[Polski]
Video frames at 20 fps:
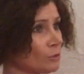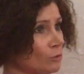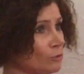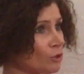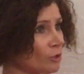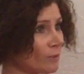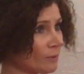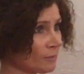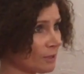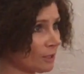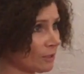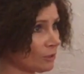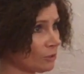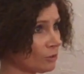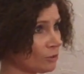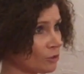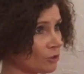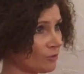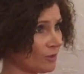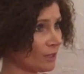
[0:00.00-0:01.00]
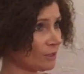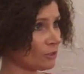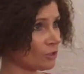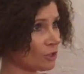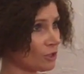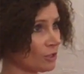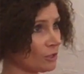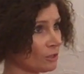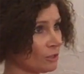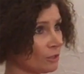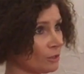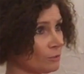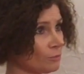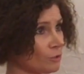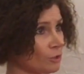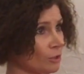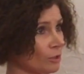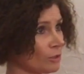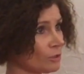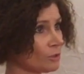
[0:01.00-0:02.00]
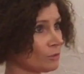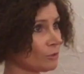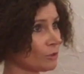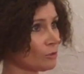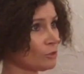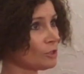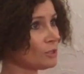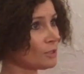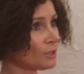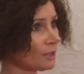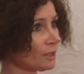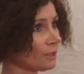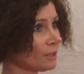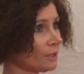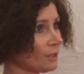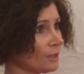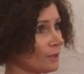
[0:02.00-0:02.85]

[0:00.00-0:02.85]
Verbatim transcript: Dużo mam takich doświadczeń, kiedy przychodzą rodzice,